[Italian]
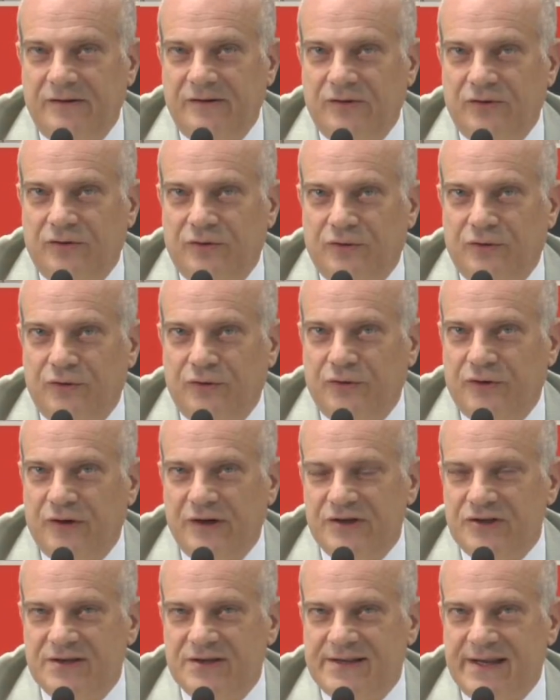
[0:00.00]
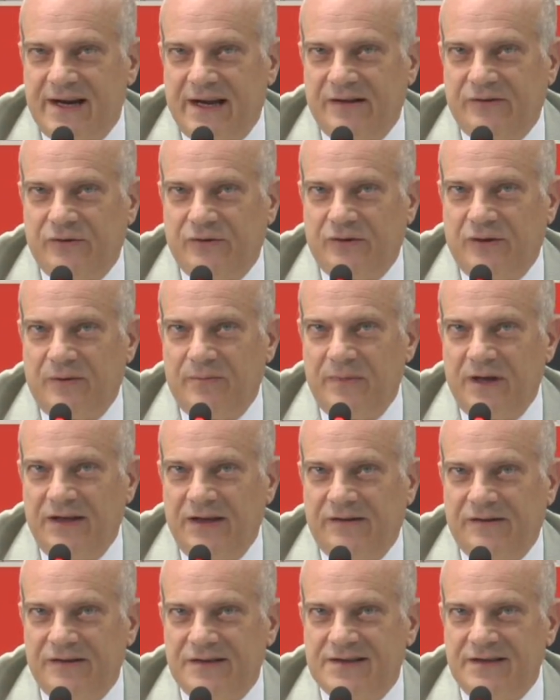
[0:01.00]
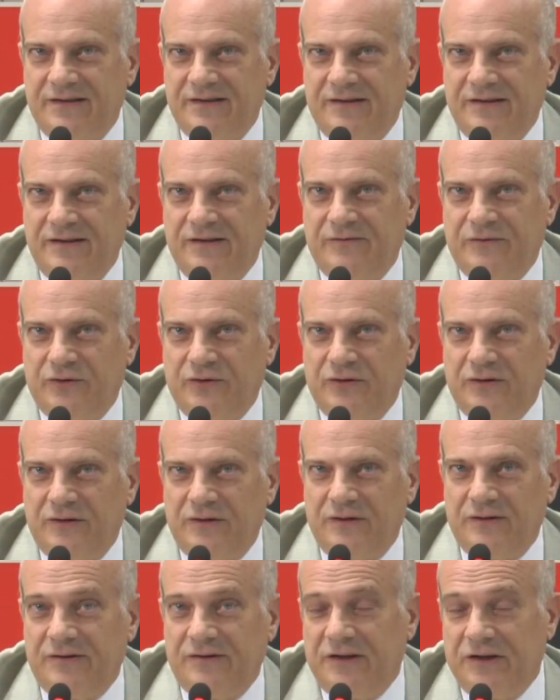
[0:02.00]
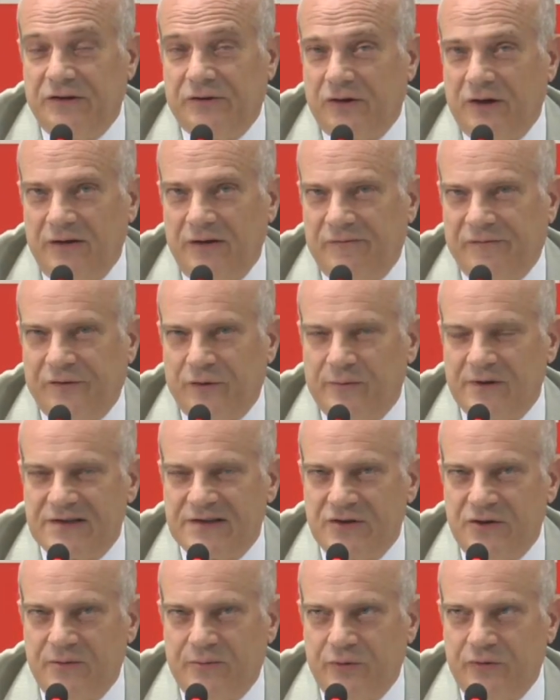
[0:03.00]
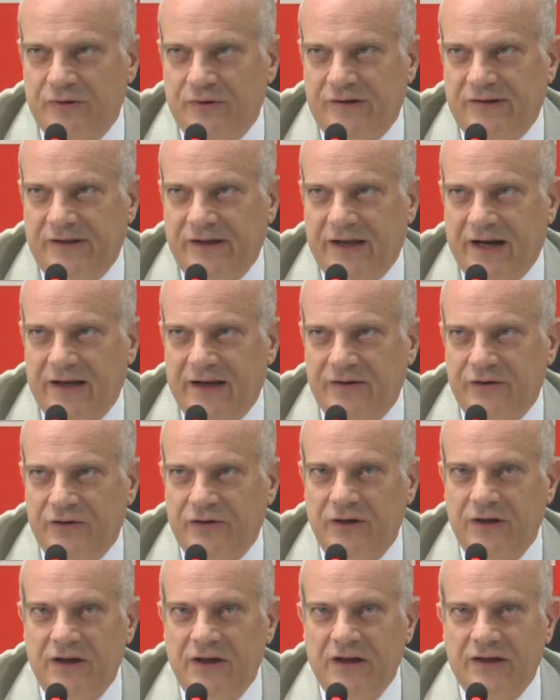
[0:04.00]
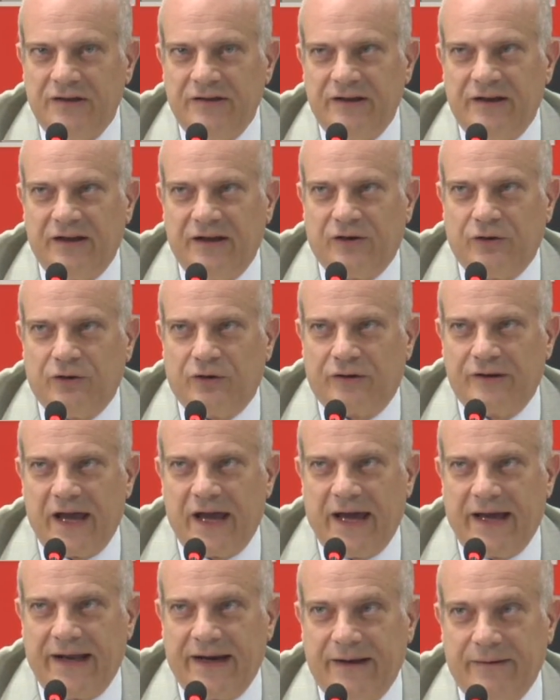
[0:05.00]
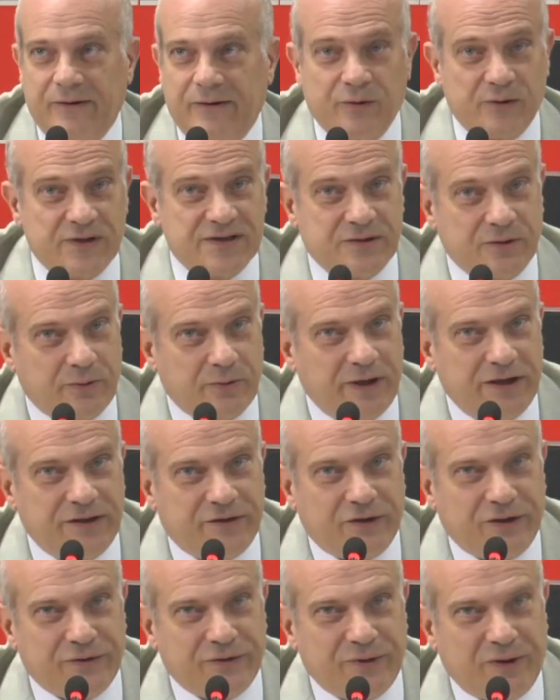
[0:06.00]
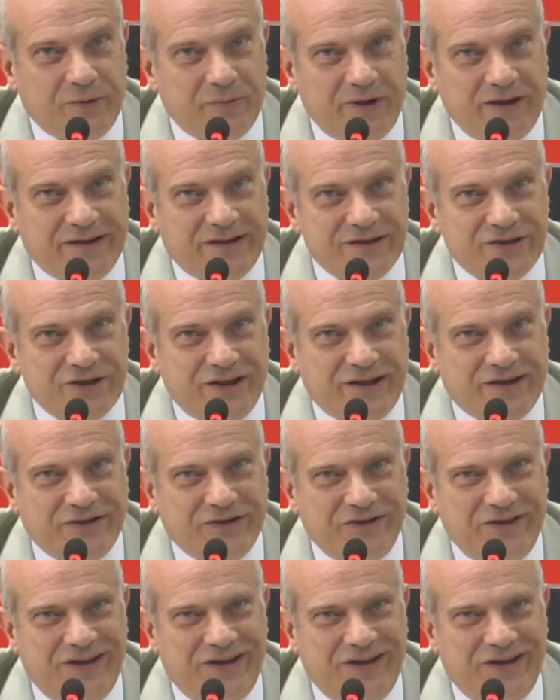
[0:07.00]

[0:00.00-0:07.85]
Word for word: Io non ho registrato a mente, sentivo eh, diritto dell'informazione.it credo di ricordare, in questo momento naturalmente cerco di